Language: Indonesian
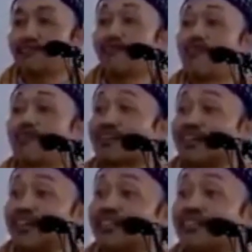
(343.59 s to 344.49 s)

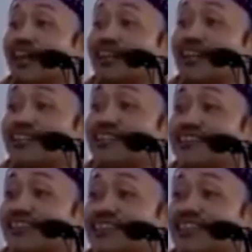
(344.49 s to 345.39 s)
Mungkin karena
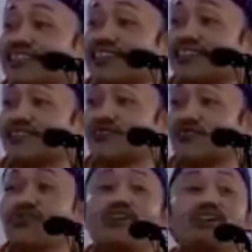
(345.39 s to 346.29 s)
jasa-jasa
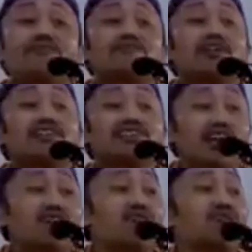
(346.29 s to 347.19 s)
itu
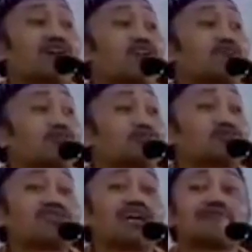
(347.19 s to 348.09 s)
beliau walaupun
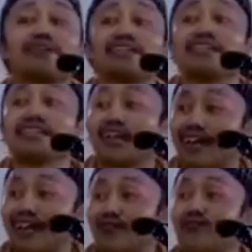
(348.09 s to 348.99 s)
sudah
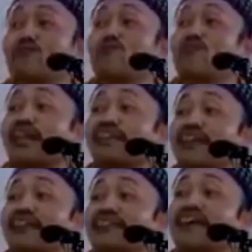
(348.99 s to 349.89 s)
meninggal
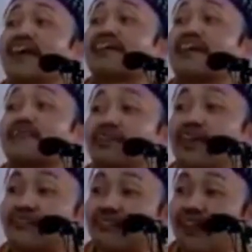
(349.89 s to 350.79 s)
kuburannya dijaga
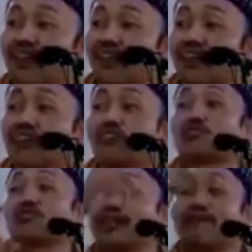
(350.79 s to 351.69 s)
oleh Allah.
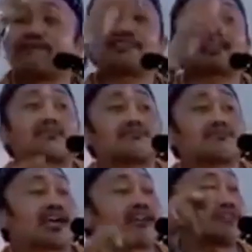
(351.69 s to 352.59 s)
Tsunami
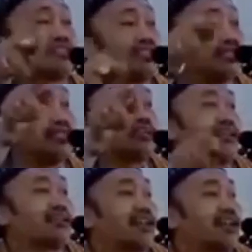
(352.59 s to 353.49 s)
tahu kalau ini
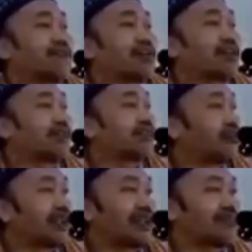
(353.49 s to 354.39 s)
adalah
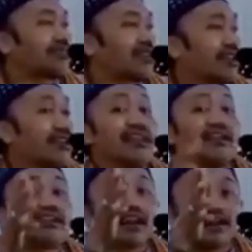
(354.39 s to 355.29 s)
makamnya orang besar,
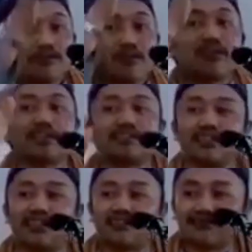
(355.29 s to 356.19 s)
gak boleh
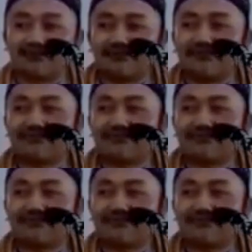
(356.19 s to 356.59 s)
diganggu.